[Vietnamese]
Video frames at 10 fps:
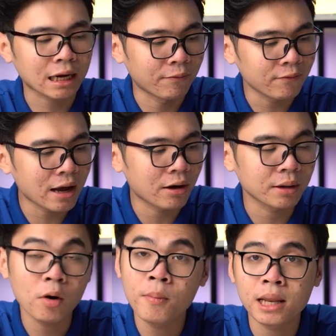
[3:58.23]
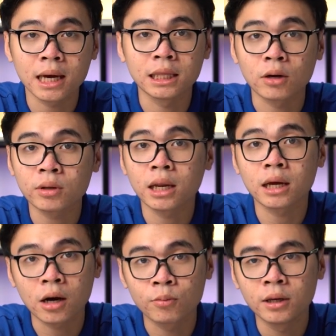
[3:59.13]
cắm vào cái mẫu bên này thì có nhận
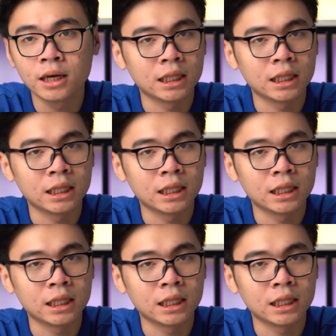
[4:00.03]
hay không